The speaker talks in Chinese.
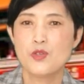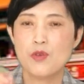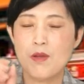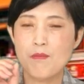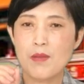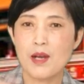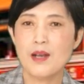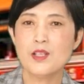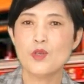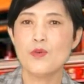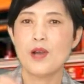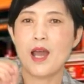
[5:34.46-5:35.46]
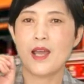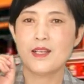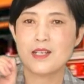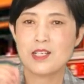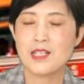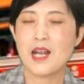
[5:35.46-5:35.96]
专门就
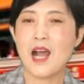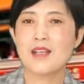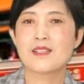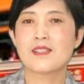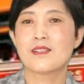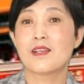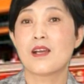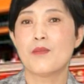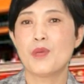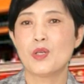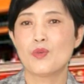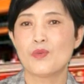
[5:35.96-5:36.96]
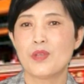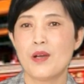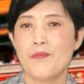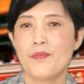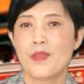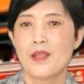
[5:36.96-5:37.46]
来杀死这个病毒
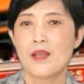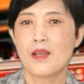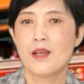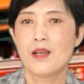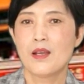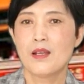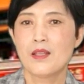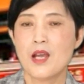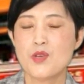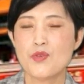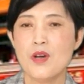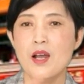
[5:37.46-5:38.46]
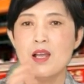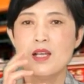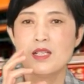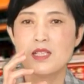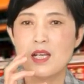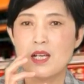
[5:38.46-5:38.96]
的。他说
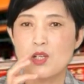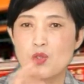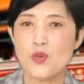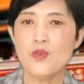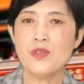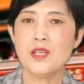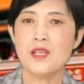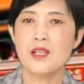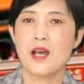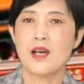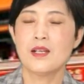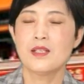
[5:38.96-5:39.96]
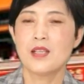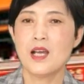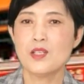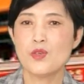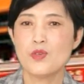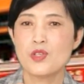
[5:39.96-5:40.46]
这个中医呢，
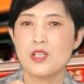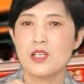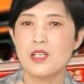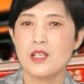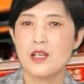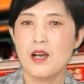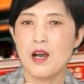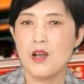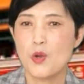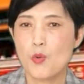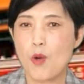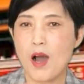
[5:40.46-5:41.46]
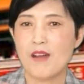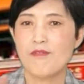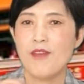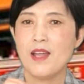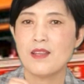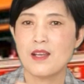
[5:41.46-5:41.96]
它就是一个广
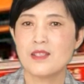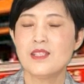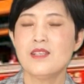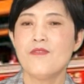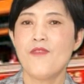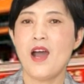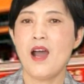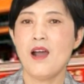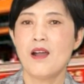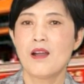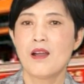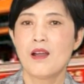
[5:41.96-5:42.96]
泛的激发。